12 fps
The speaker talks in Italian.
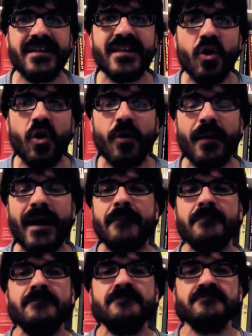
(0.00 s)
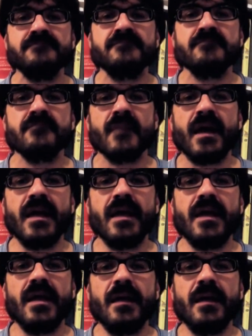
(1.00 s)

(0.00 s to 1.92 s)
di Roma, gli